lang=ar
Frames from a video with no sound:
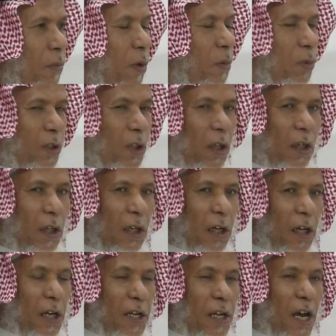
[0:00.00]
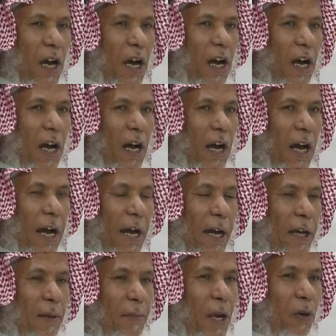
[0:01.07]
مو احنا
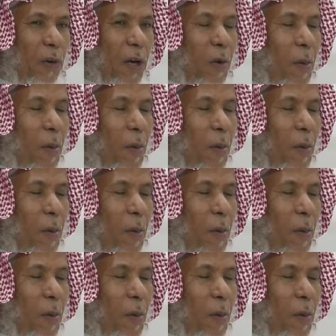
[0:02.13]
احنا ما نق...